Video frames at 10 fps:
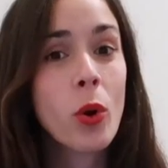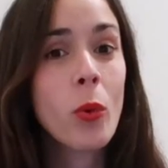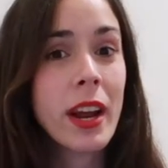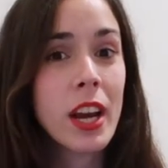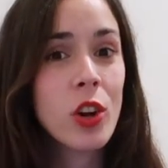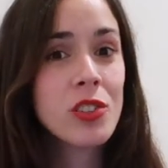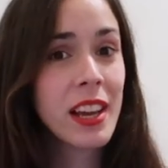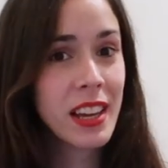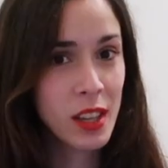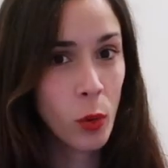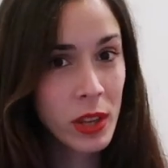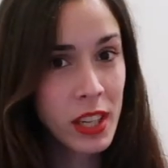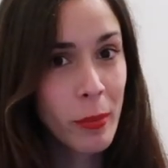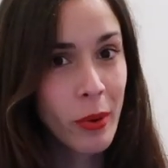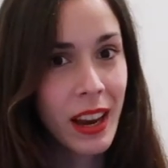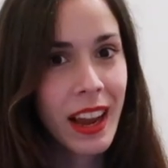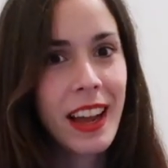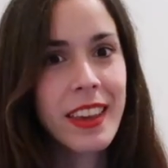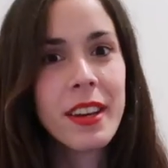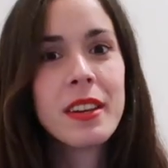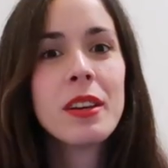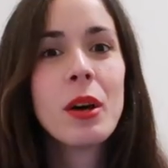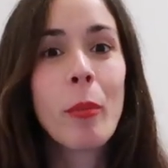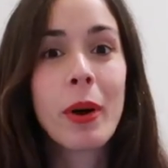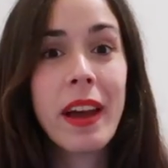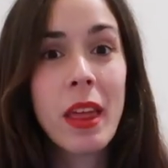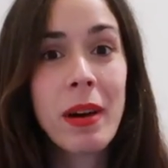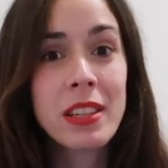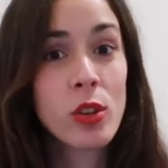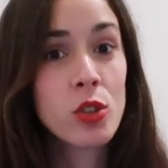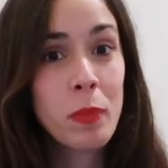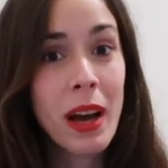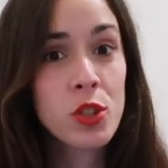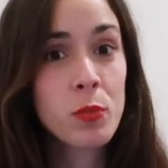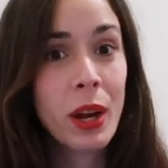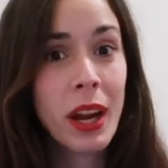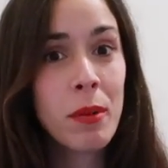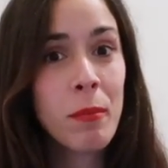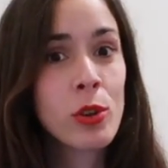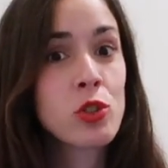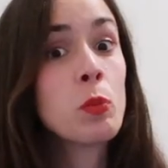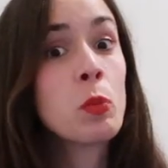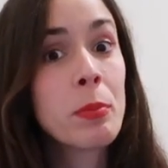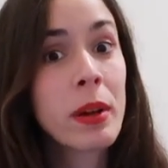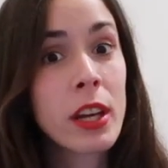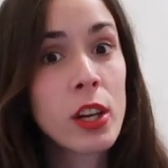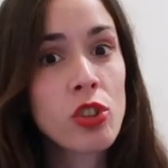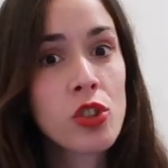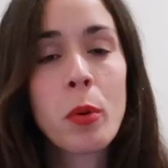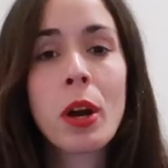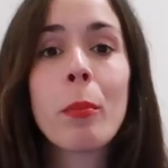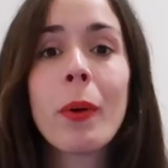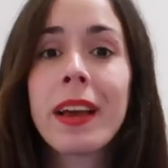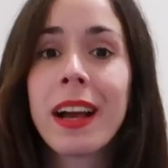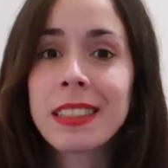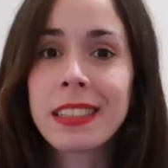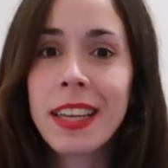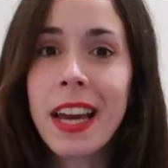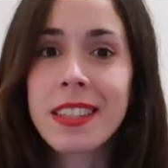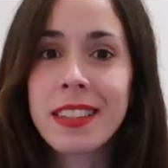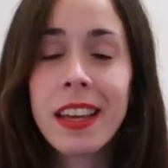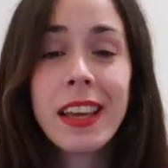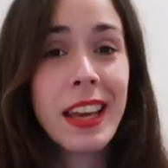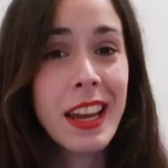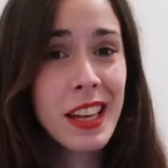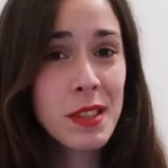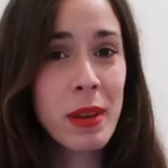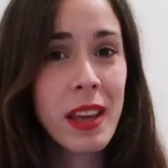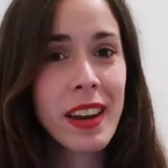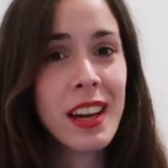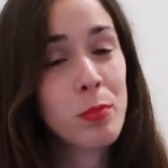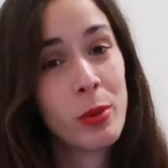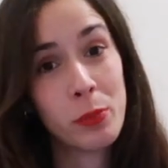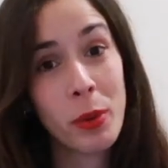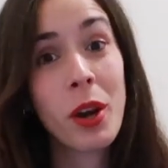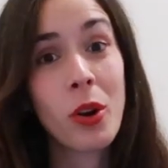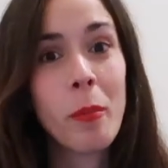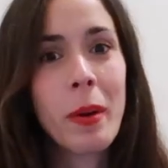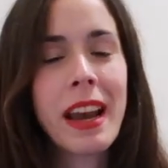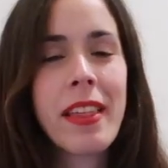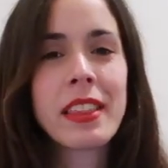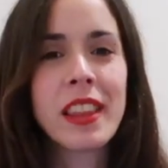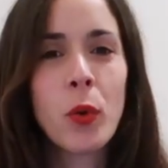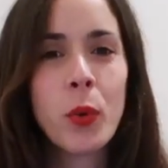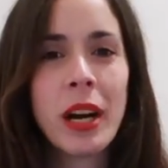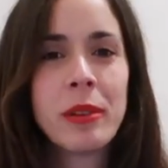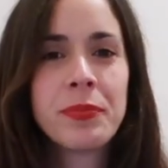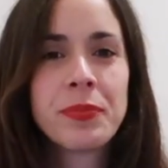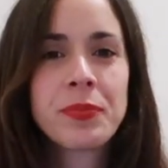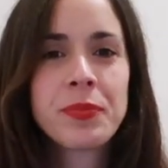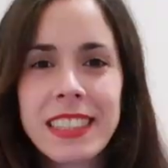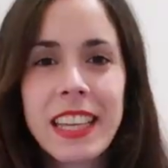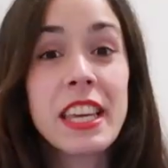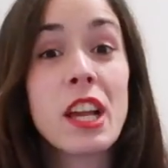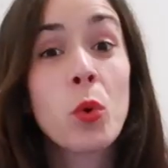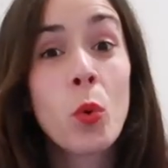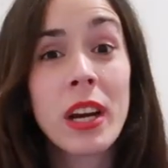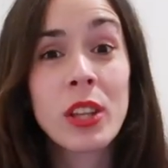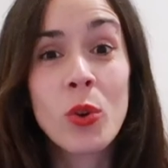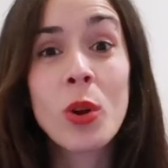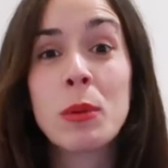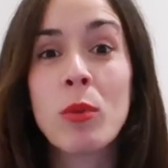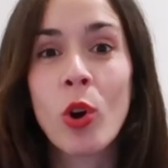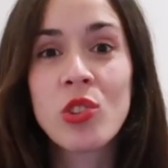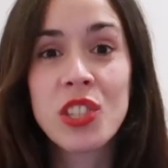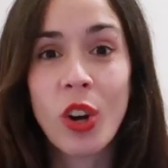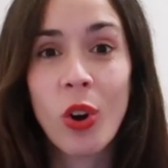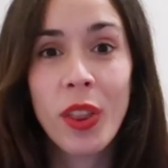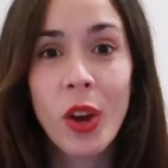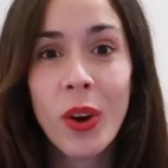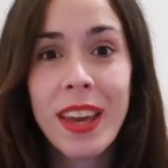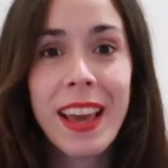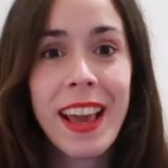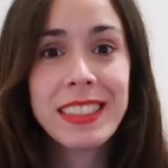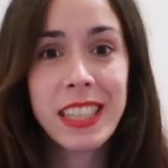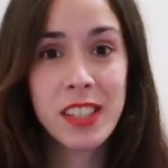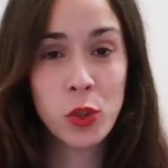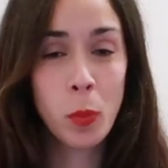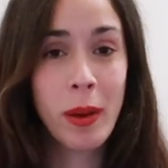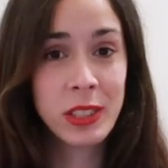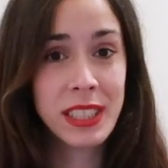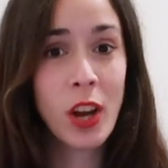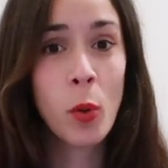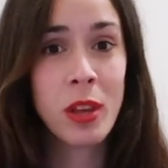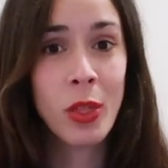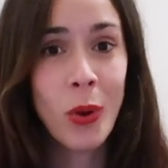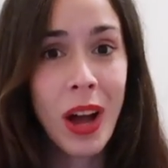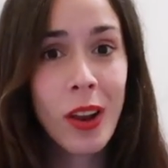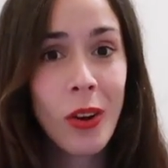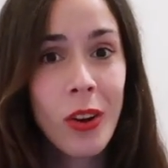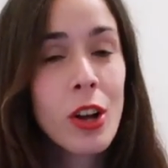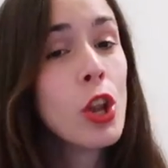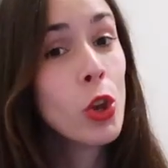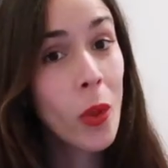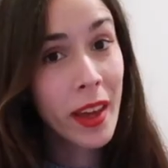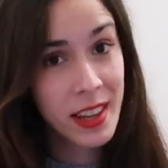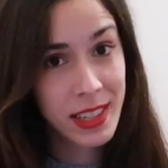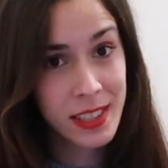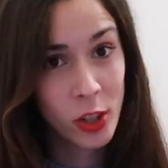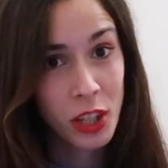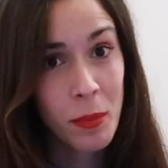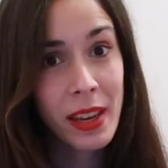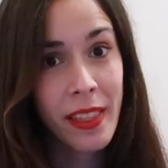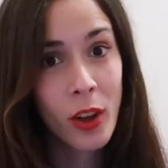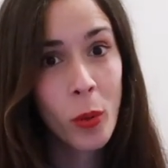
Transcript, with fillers: no con cualquier cosa que se encuentre por la calle, porque además los palos, por ejemplo, son muy peligrosos porque pueden astillarse y las piedras pues pueden romper la dentadura. Y el cuarto y último consejo de hoy es que si tu perro está comiendo algo, no dejes que se lo termine de